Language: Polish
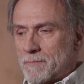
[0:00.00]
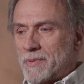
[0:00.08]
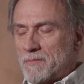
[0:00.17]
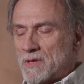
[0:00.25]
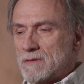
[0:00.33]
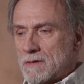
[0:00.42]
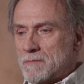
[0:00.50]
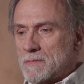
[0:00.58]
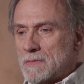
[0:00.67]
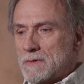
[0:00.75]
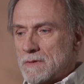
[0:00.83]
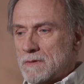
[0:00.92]

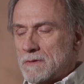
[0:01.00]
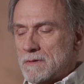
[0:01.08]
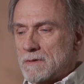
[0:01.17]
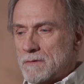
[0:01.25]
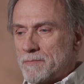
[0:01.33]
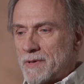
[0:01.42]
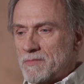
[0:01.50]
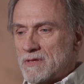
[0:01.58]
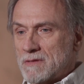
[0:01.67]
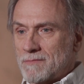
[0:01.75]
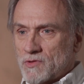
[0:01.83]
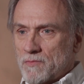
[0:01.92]
Pamiętam, y,
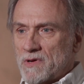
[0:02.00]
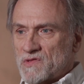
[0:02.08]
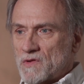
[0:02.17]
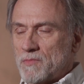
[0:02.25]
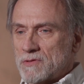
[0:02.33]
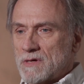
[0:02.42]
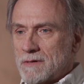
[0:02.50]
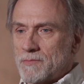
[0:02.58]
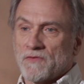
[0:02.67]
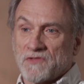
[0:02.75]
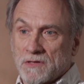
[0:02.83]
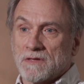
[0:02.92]
pamiętam, to była sobota,
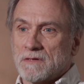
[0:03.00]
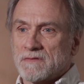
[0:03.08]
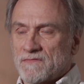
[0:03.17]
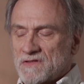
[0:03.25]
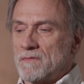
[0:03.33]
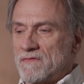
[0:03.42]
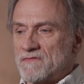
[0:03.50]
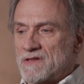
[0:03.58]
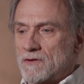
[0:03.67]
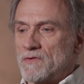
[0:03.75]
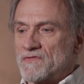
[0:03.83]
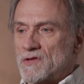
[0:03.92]
bo wtedy w so, z
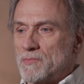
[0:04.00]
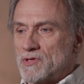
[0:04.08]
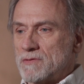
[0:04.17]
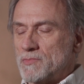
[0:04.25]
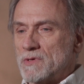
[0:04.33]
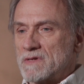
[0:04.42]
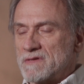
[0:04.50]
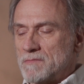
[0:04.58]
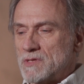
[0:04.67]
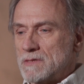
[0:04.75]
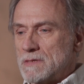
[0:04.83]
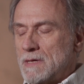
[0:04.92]
reguły w soboty były
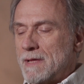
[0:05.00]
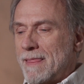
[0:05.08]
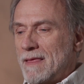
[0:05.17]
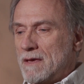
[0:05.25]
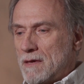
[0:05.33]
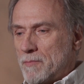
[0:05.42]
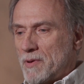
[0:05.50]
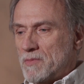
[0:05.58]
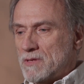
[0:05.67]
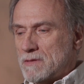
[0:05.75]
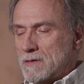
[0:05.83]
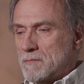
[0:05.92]
egzaminy i
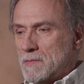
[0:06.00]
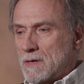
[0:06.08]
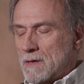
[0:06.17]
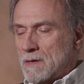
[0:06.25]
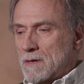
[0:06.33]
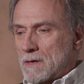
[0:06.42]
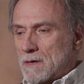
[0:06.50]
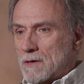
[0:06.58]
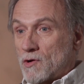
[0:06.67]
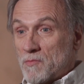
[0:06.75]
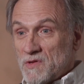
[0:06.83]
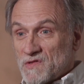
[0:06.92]
pamiętam, Y,
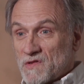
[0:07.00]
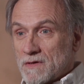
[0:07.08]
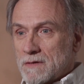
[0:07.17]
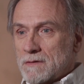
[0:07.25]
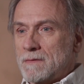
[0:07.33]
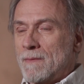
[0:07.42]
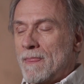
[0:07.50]
komisję.